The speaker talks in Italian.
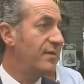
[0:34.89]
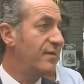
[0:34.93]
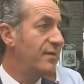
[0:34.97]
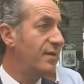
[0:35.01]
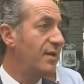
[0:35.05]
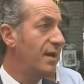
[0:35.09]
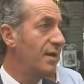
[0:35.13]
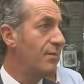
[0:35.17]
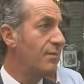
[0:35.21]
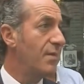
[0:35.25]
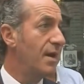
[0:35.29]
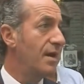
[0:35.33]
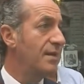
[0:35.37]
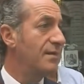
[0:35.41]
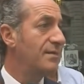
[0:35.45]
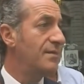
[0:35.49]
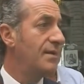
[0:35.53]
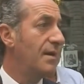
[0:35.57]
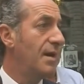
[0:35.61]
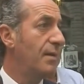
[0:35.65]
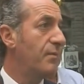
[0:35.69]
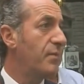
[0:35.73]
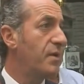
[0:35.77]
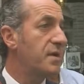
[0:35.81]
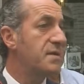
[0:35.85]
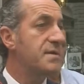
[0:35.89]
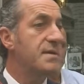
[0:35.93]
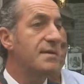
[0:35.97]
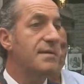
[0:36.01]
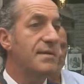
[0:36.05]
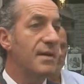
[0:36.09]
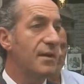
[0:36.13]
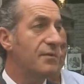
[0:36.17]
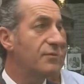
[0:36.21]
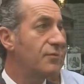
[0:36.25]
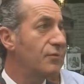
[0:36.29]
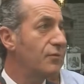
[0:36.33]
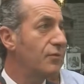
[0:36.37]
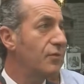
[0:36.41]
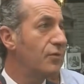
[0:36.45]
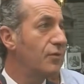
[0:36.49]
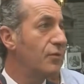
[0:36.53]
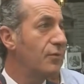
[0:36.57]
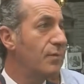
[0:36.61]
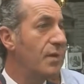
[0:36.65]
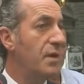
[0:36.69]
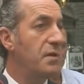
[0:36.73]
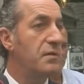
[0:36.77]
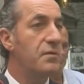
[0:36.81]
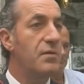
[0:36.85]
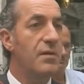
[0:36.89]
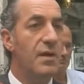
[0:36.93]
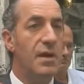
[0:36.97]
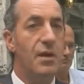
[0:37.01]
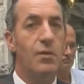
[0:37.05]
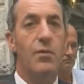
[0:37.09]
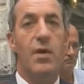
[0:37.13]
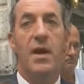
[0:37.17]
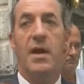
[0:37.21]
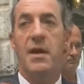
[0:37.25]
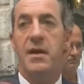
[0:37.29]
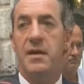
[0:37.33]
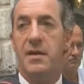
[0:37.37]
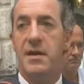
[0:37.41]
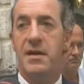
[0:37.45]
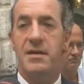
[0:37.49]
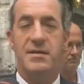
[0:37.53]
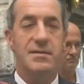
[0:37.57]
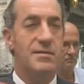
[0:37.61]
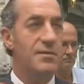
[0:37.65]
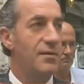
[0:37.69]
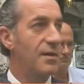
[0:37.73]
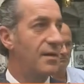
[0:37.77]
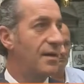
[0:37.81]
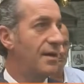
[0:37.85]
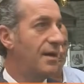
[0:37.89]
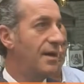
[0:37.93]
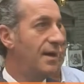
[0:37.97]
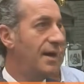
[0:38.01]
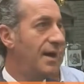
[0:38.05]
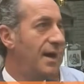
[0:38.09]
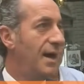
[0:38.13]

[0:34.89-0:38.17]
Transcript: finalmente, ha presentato un documento nel quale ha chiesto